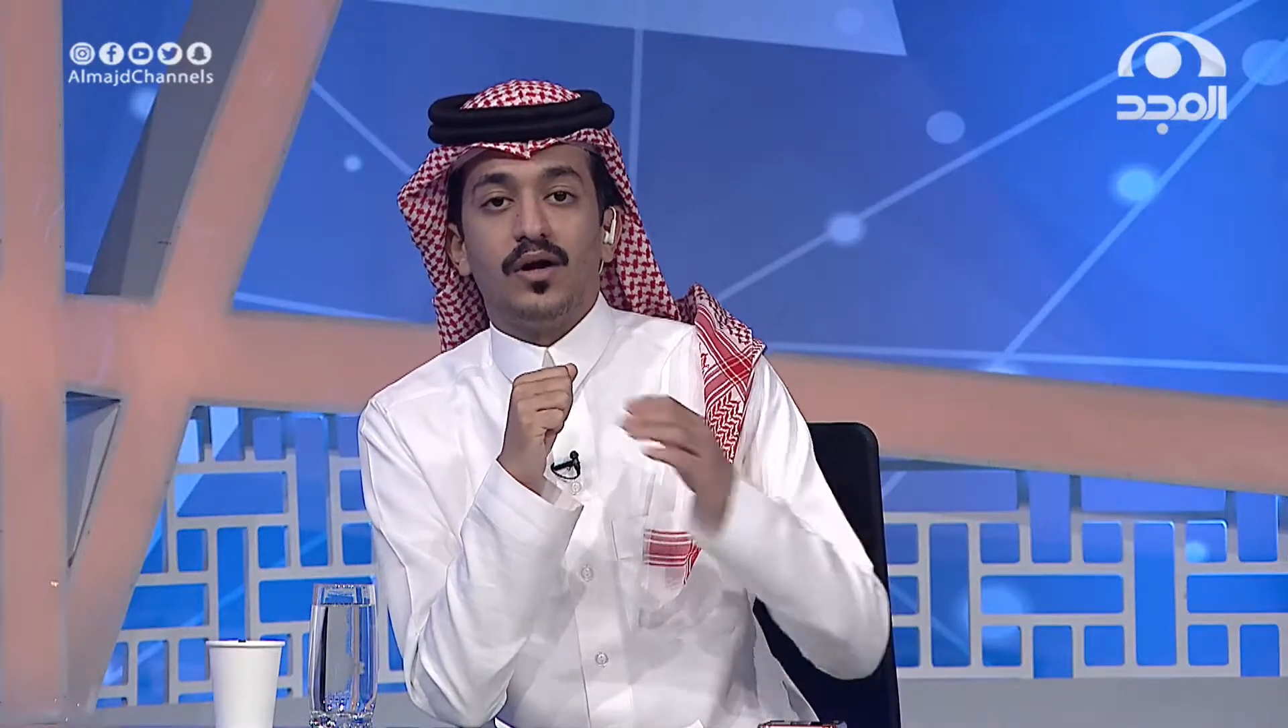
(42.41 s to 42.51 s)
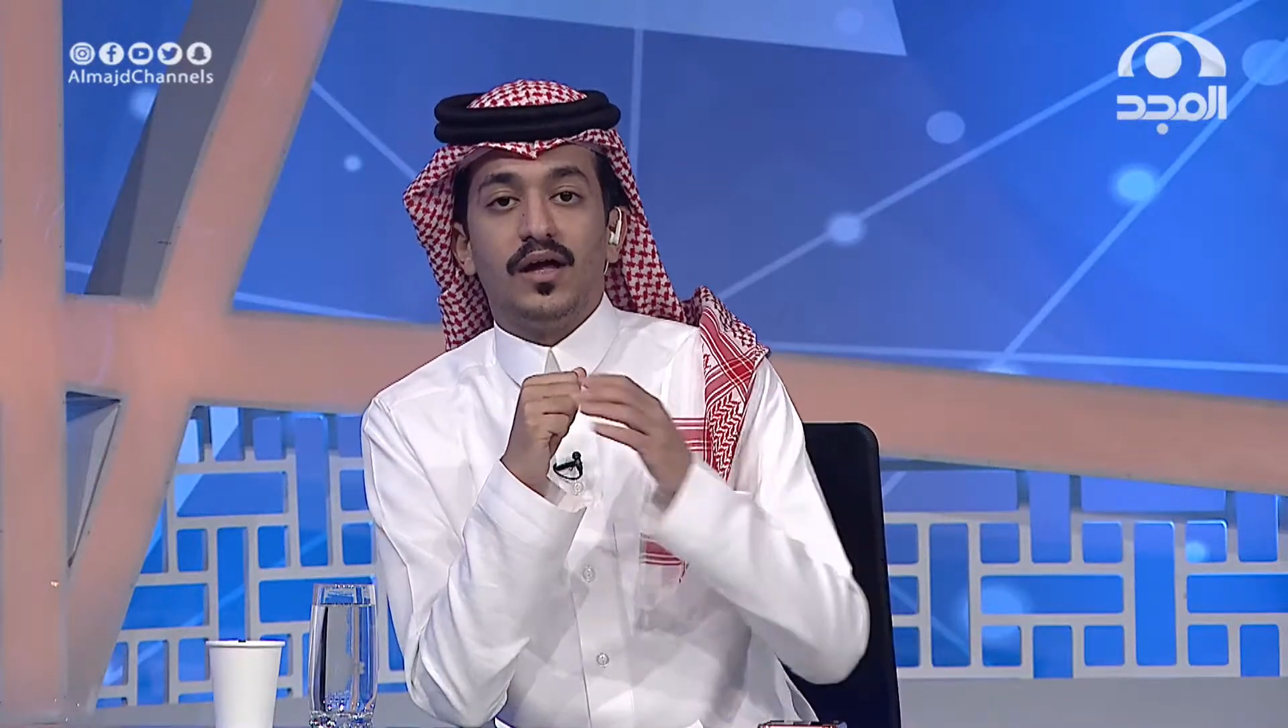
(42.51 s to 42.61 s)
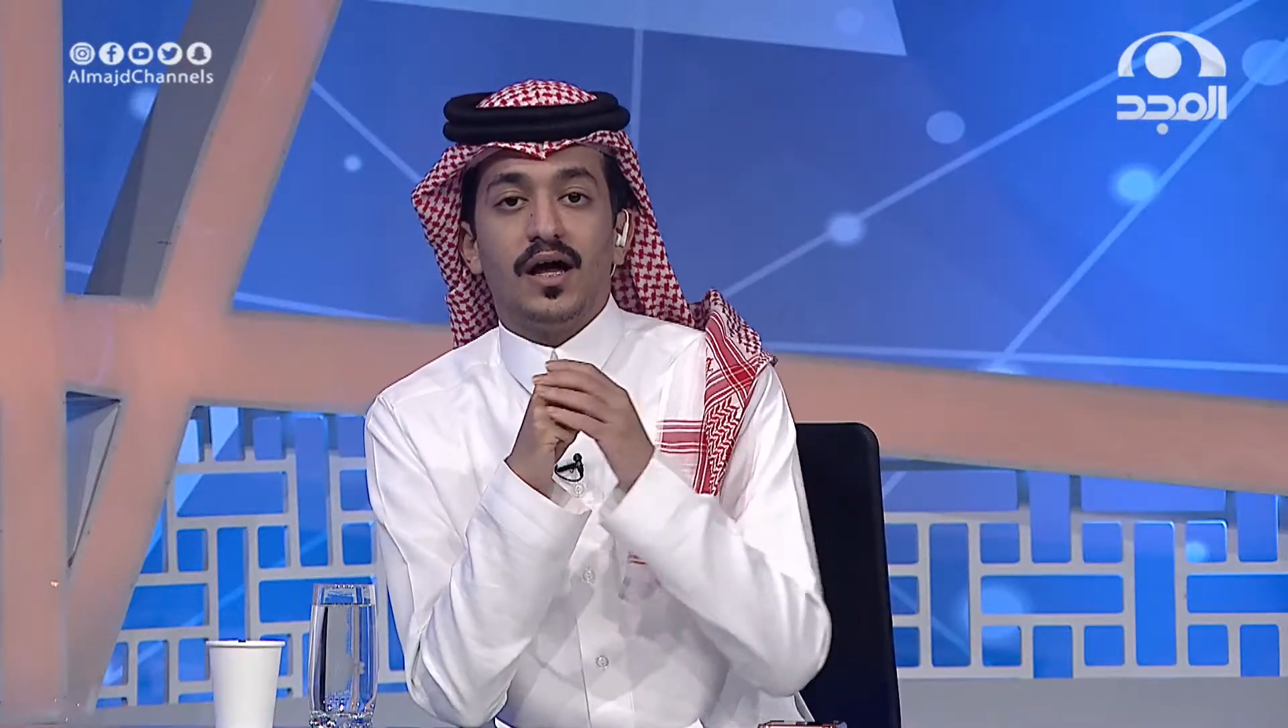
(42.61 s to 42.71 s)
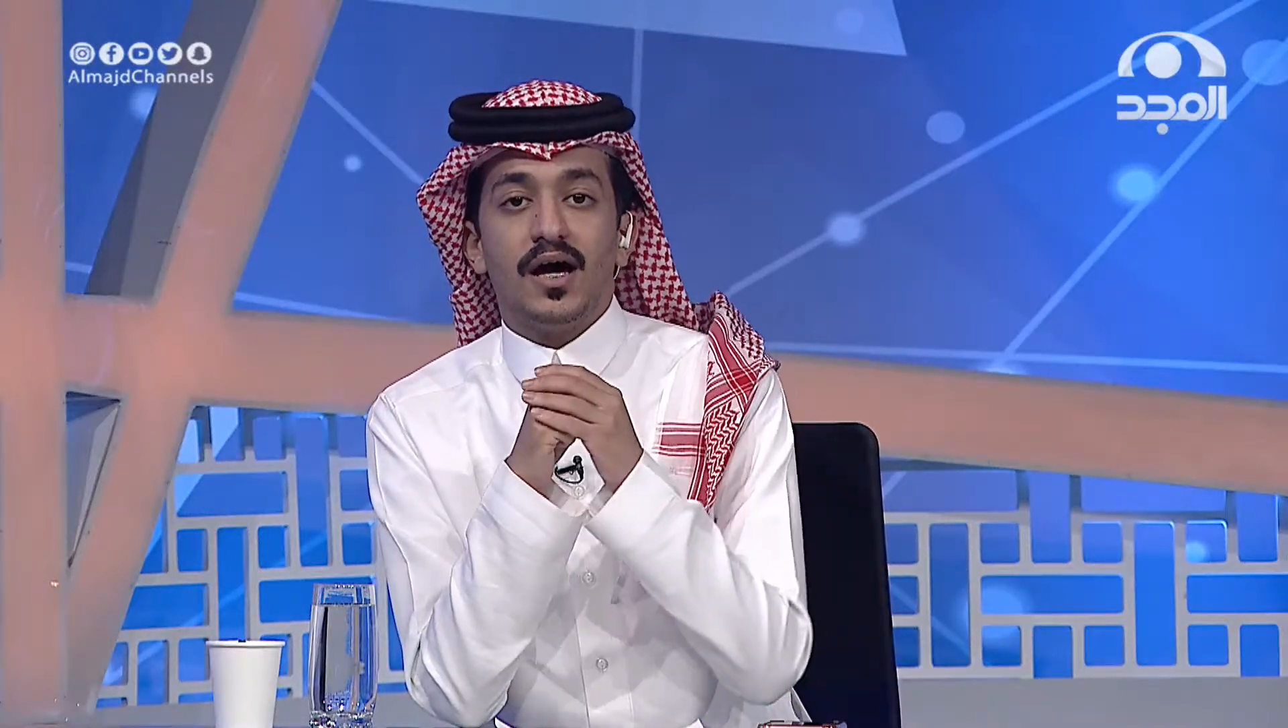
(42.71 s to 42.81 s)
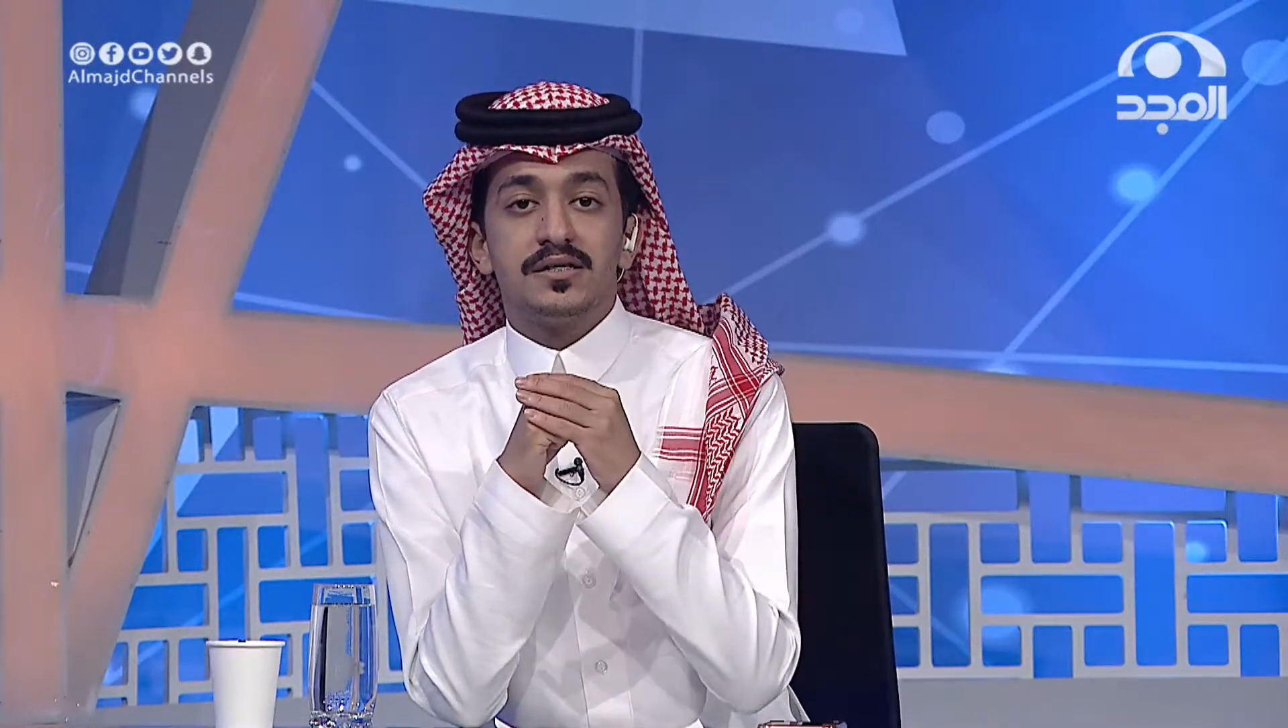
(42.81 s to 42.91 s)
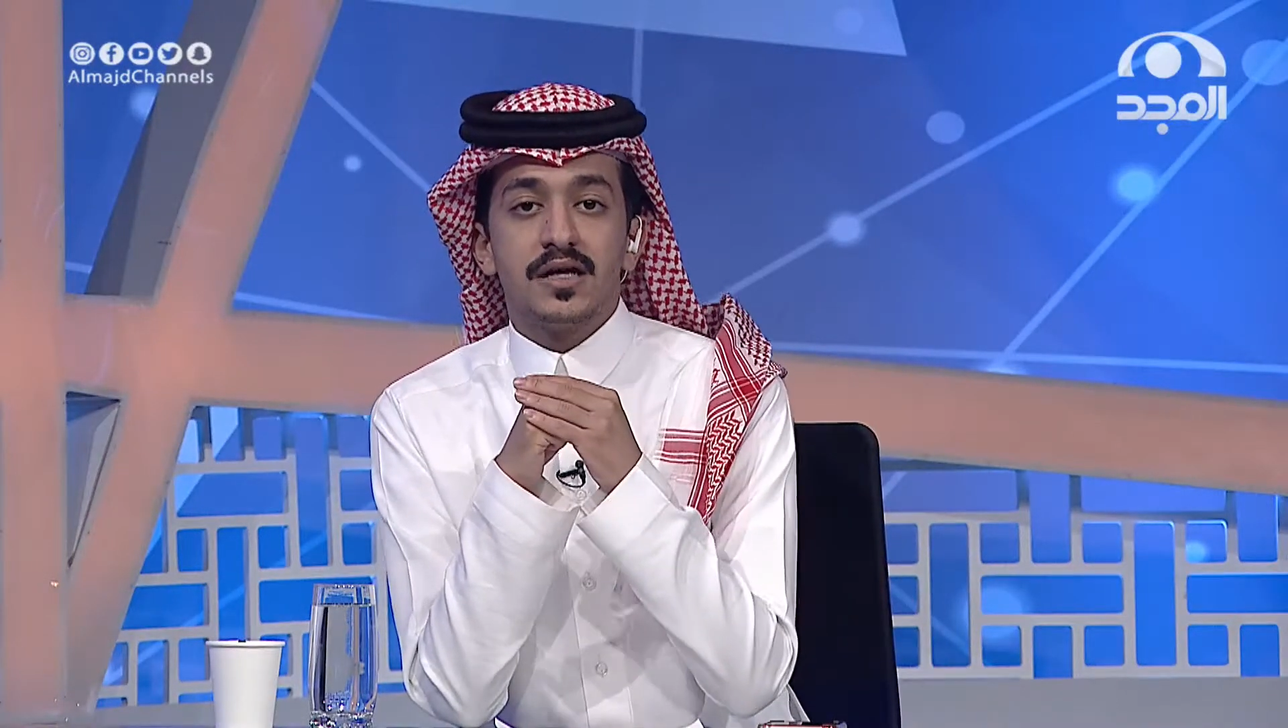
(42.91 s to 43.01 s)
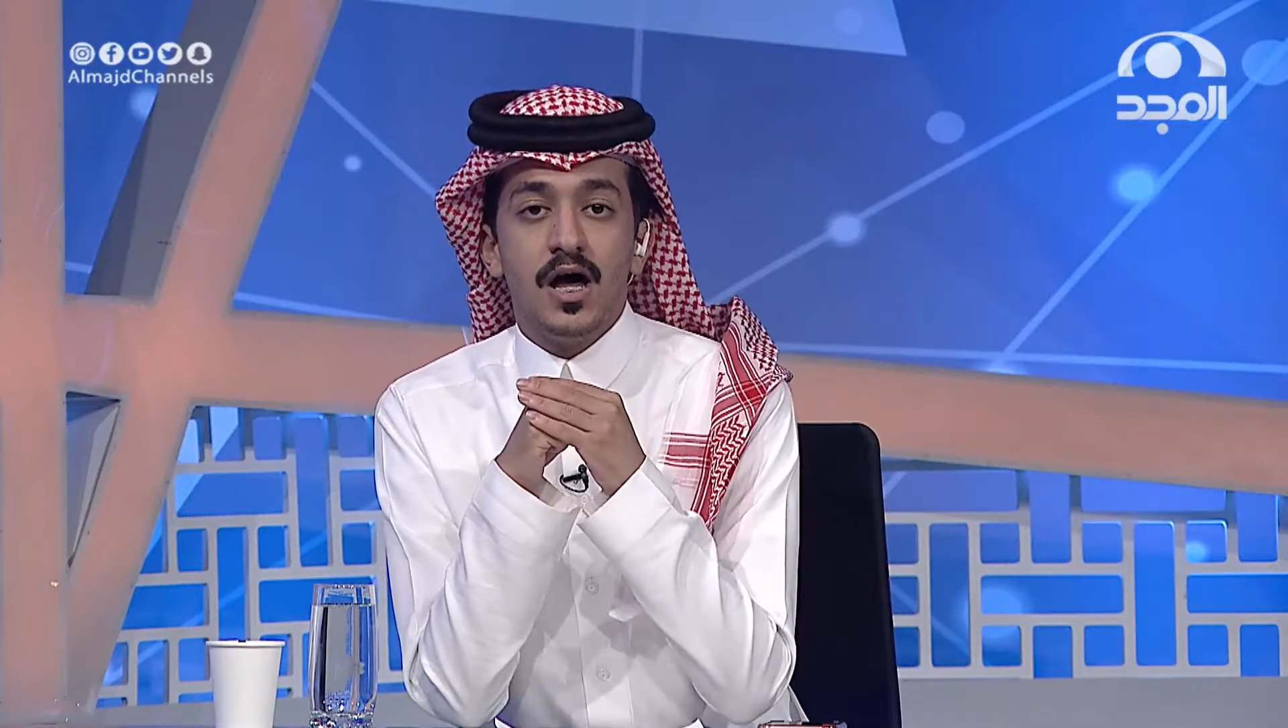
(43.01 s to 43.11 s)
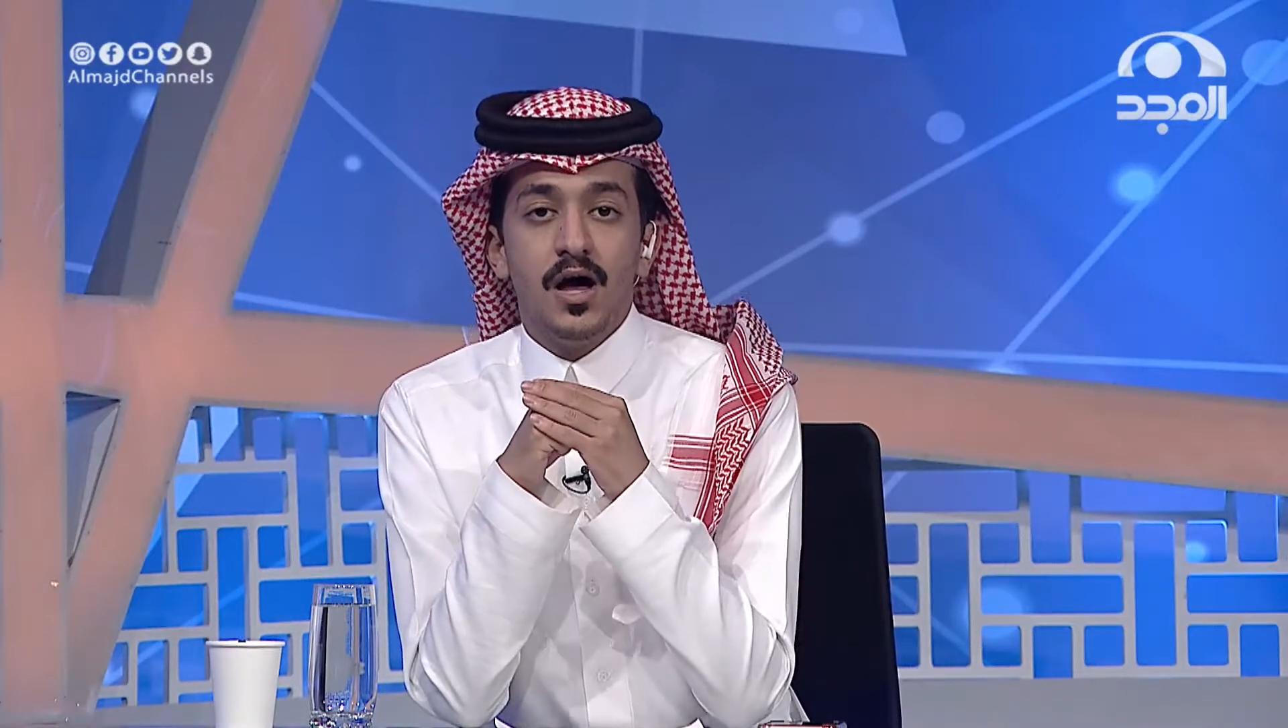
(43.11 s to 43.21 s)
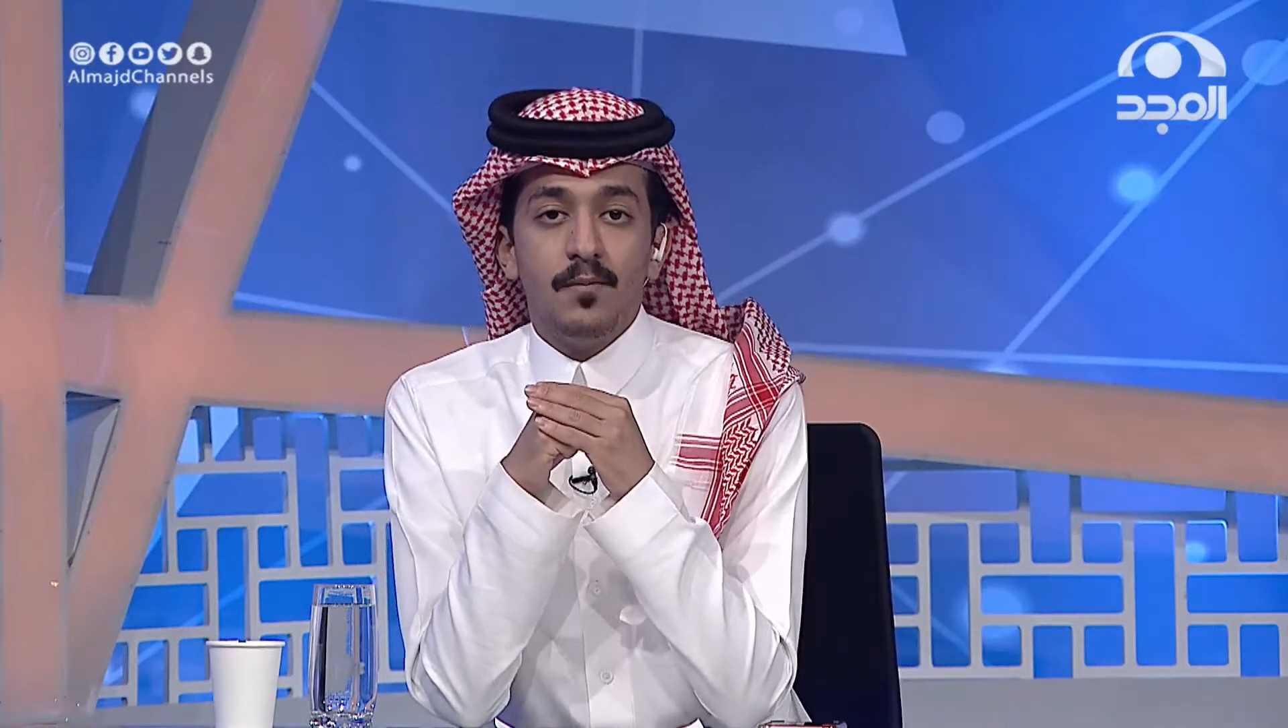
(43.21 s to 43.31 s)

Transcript: ولي العهد